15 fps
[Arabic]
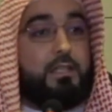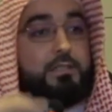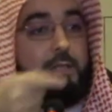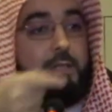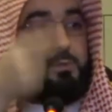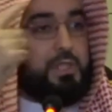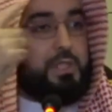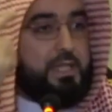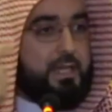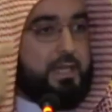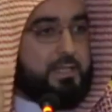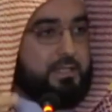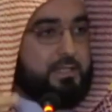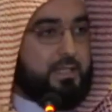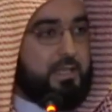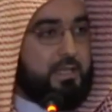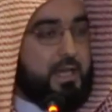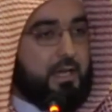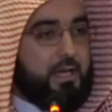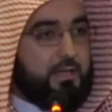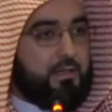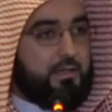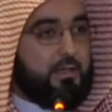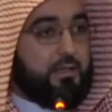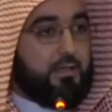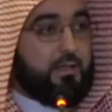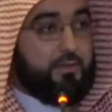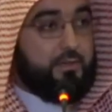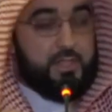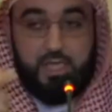تمشي على استحياء
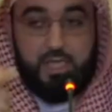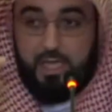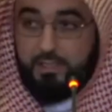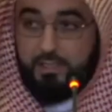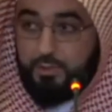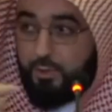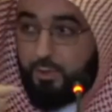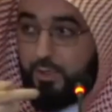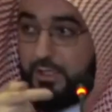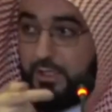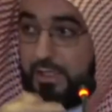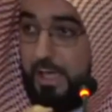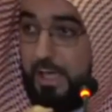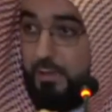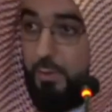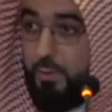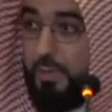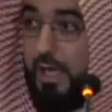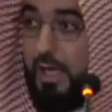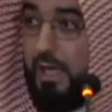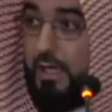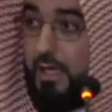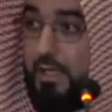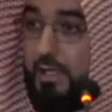فجاءته إحداهما